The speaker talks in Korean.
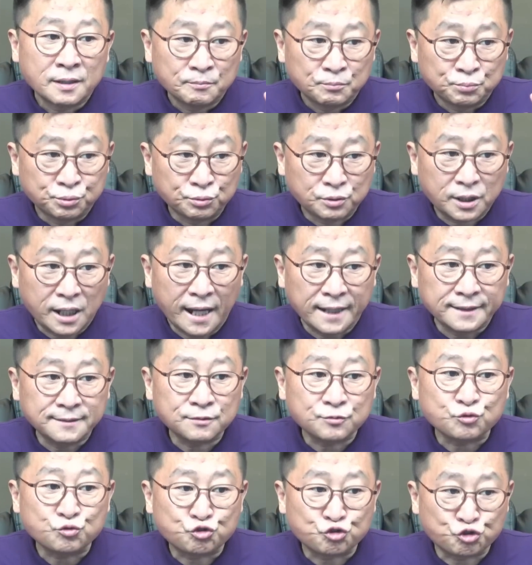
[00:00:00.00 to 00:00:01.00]

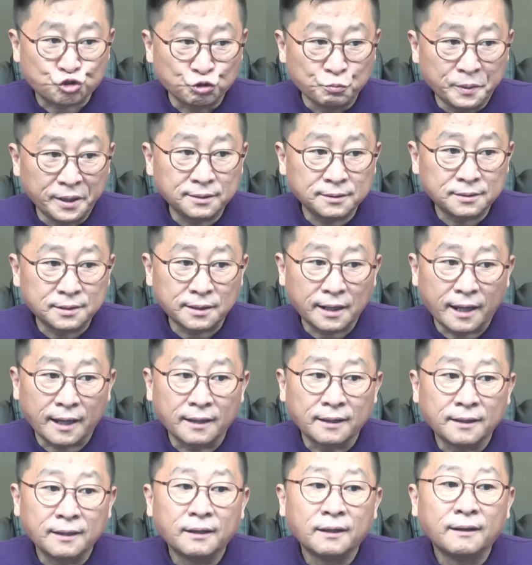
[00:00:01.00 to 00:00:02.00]
북한
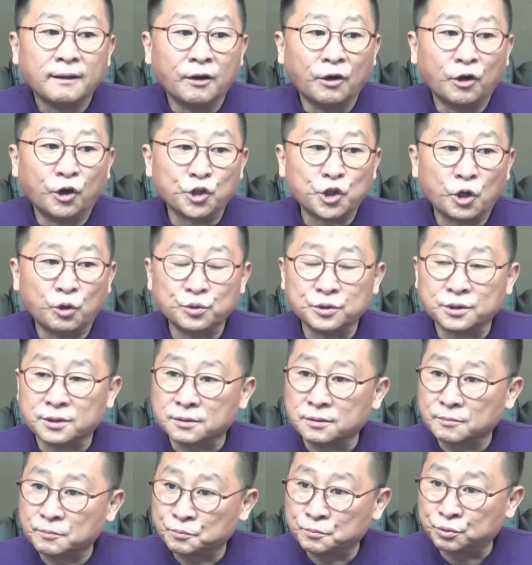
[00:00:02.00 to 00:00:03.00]
주민들의
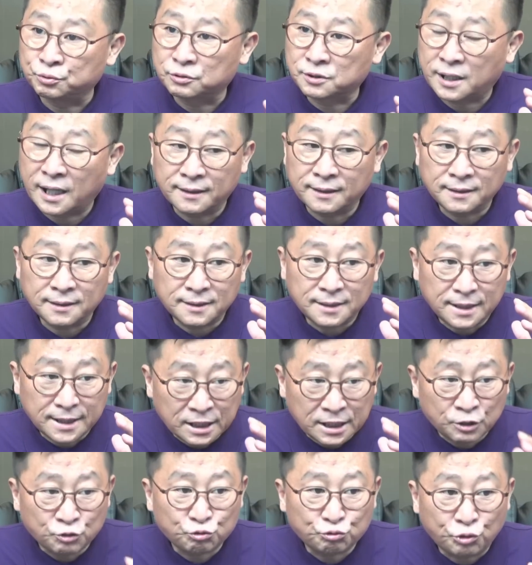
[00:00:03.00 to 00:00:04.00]
어려운 북한
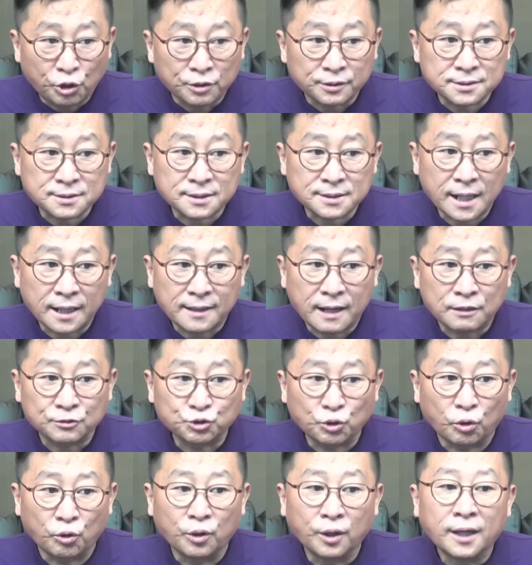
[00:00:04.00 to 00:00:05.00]
인권
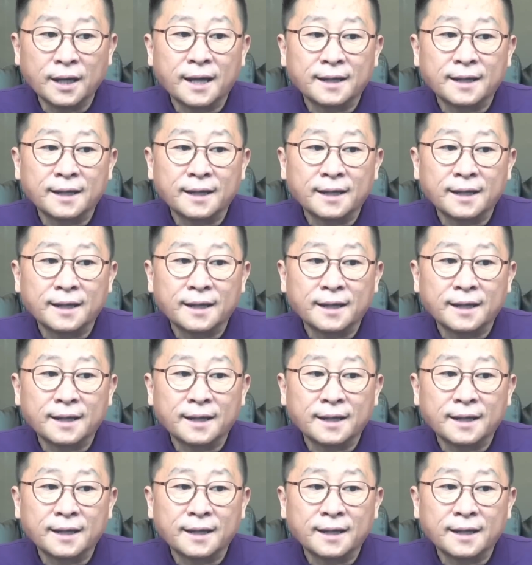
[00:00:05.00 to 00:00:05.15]
상황도